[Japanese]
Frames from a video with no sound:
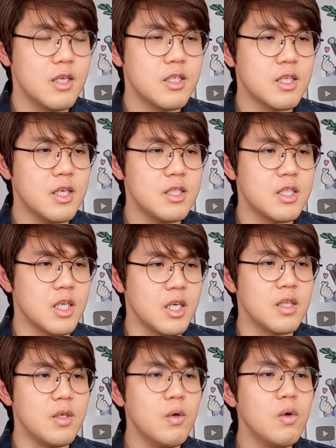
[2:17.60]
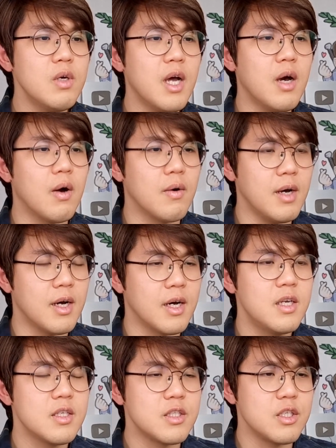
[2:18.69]
しかし、日本側は、
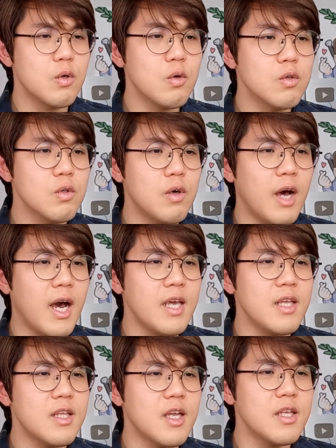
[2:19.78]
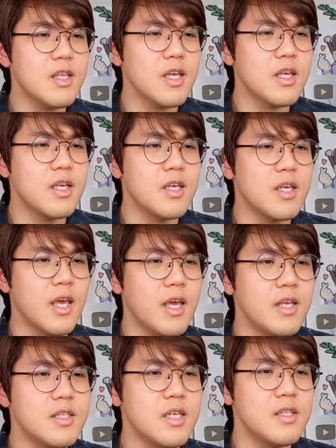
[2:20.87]
自国の排他的
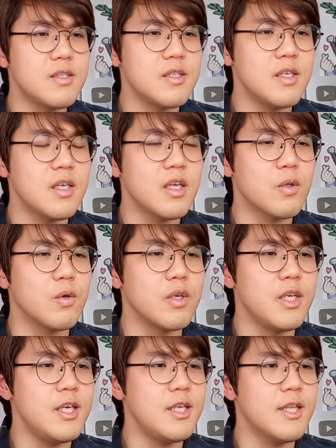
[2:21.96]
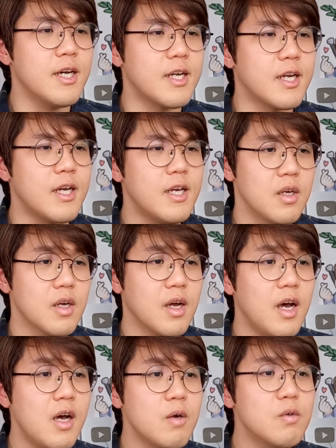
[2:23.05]
経済水域と言いながら、
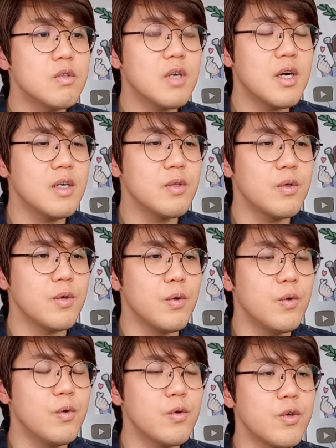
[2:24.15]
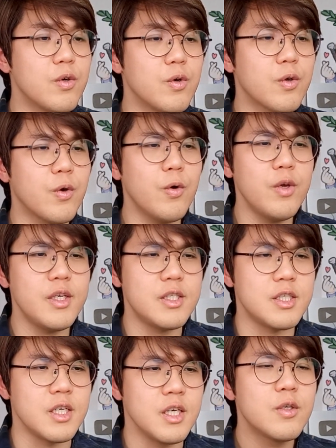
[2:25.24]
韓国側の要求を拒否
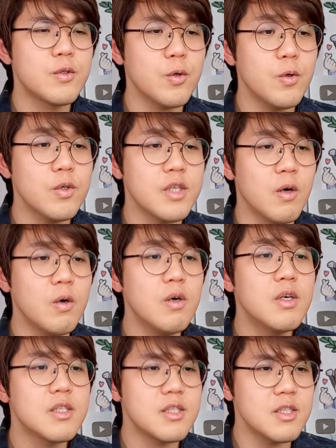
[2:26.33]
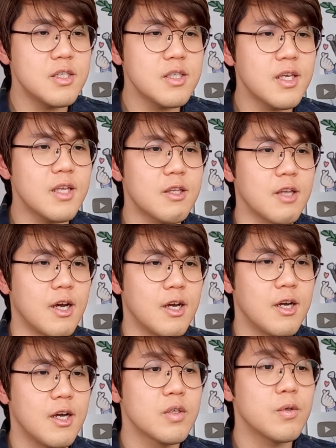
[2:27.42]
し、調査を続けた。
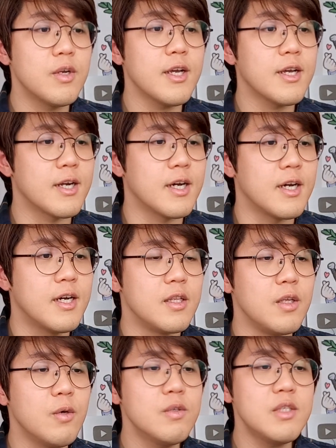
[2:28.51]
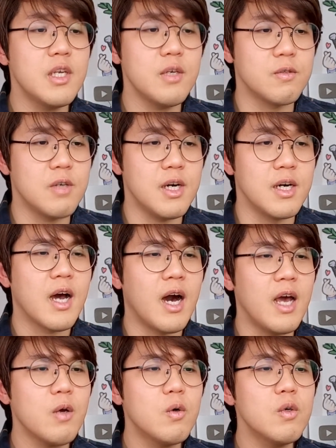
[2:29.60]
それから、日本政府は
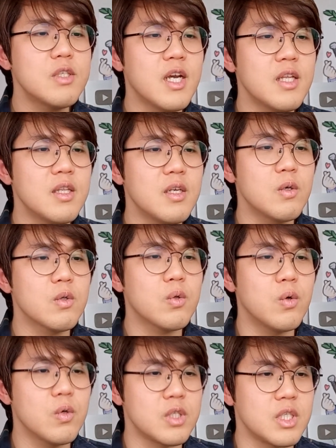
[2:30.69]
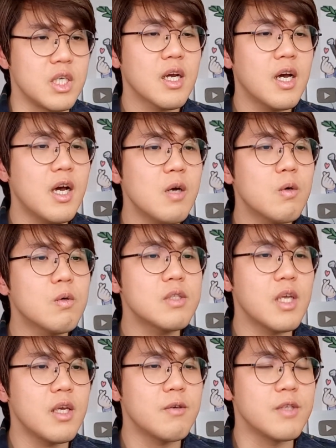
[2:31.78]
外交チャンネルを通し、韓国
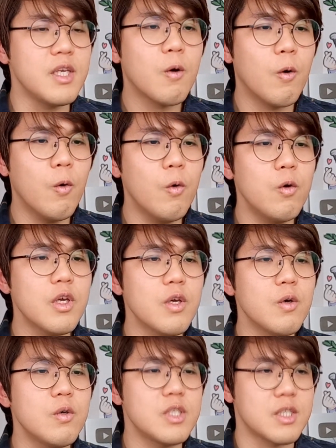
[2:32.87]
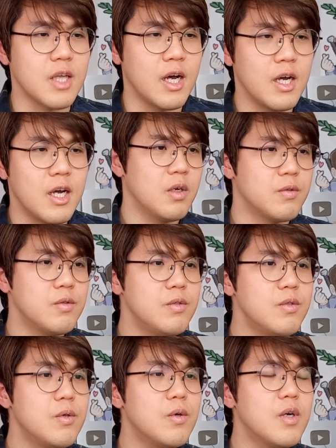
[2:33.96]
政府に抗議をした。
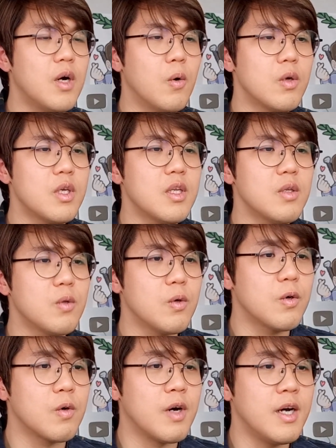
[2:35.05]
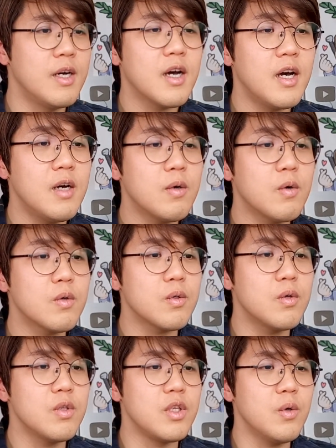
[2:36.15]
紛争が起きたところは、韓国
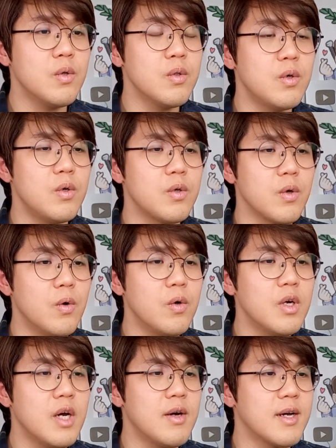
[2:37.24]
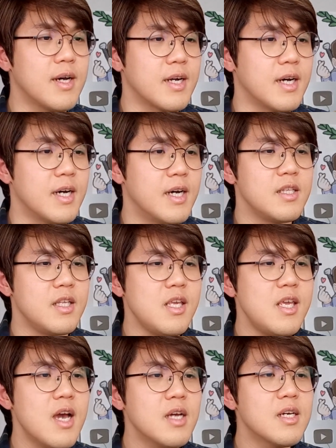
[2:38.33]
と日本の両側から
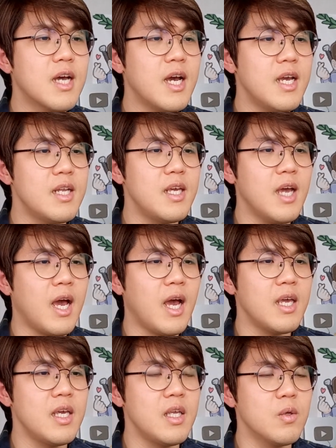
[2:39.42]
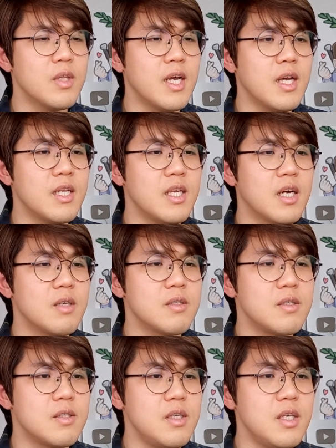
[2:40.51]
200海里範囲の中にある
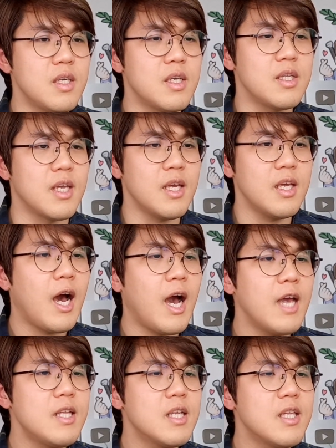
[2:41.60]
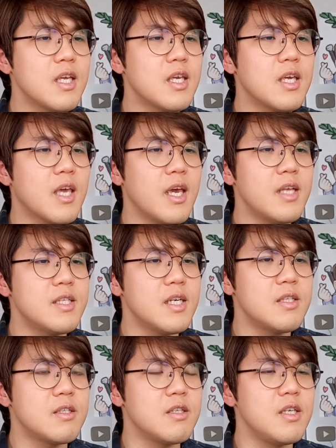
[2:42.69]
水域で、排他的経済
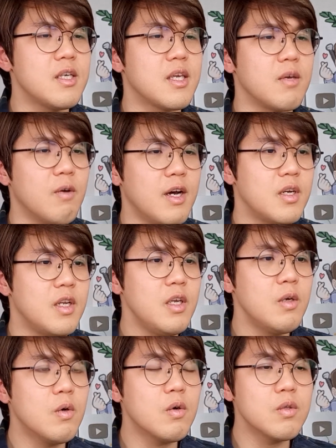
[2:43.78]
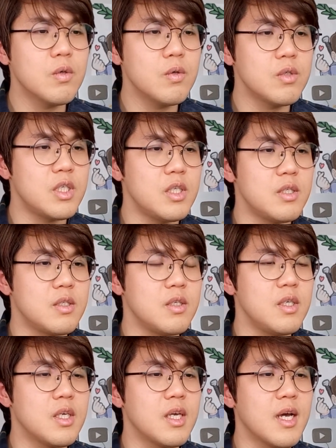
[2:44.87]
水域は隣国同士
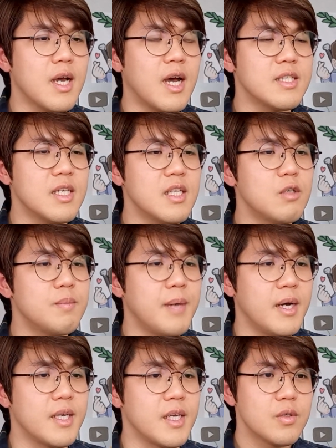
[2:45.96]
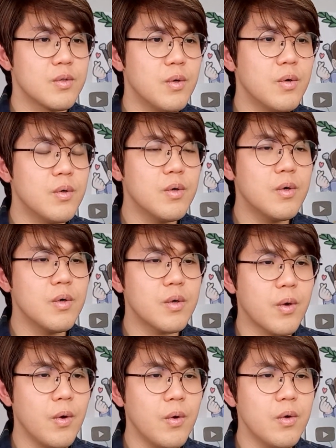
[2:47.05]
水域が重なる場合、総合
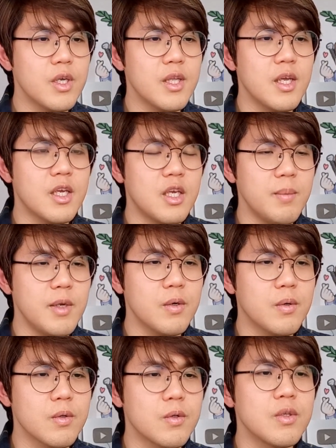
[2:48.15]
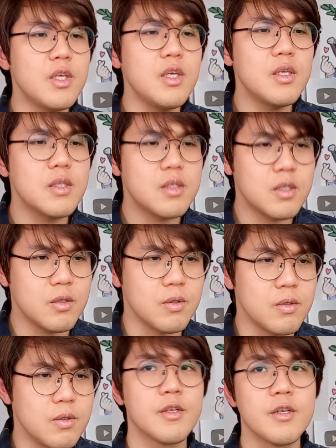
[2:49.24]
協議で決めることにする。